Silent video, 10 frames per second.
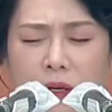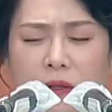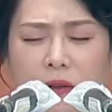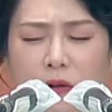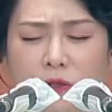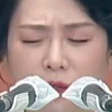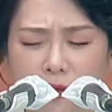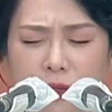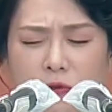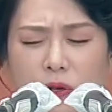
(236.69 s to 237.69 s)
영적
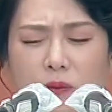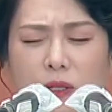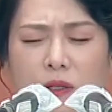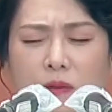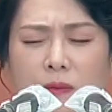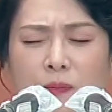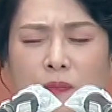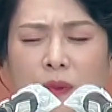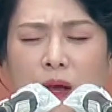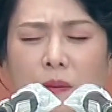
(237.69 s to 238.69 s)
장수의 믿음,
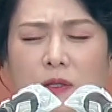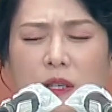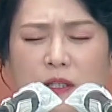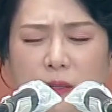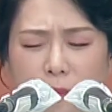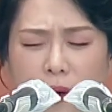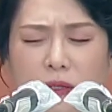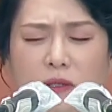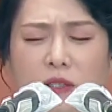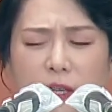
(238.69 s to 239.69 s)
아버지의
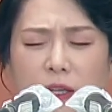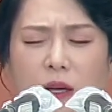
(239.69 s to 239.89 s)
기뻐하신 의인의